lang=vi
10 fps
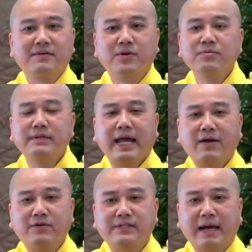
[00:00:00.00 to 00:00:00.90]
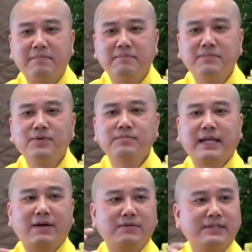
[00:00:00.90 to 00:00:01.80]
Lúc nào chậm, lúc
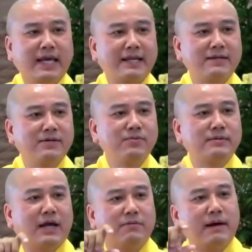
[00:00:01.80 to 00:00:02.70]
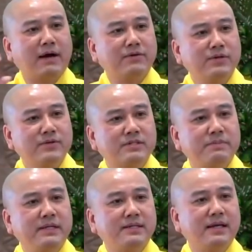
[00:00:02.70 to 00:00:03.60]
nào nhanh, lúc nào bao nhiêu
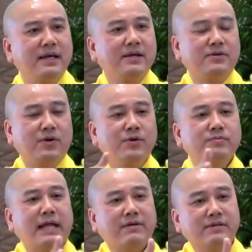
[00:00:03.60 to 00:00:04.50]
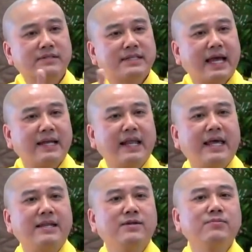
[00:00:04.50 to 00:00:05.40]
speed, rồi lúc nào được sang
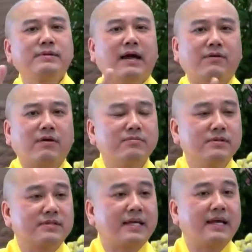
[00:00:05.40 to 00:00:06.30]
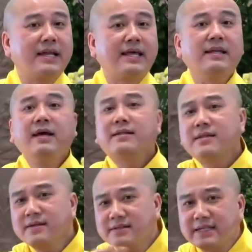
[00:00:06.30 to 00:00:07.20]
len, lúc nào không được sang len.
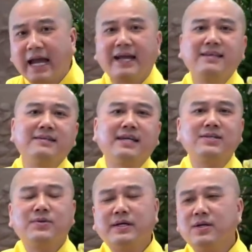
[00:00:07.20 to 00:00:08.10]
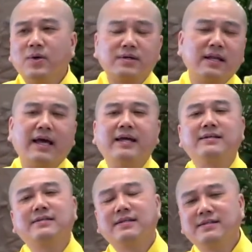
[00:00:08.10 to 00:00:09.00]
Tất cả những cái chuyện luật lệ
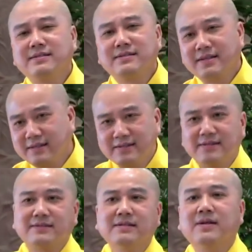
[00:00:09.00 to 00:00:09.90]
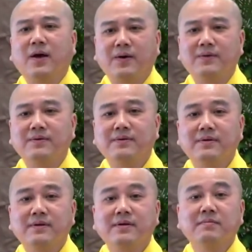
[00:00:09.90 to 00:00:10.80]
trên trên đường lộ
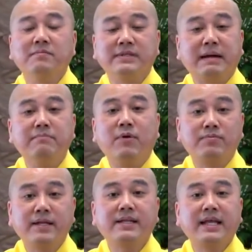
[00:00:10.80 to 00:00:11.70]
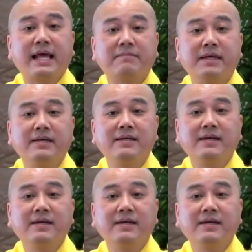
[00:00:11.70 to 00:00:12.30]
nhằm mục đích để làm gì?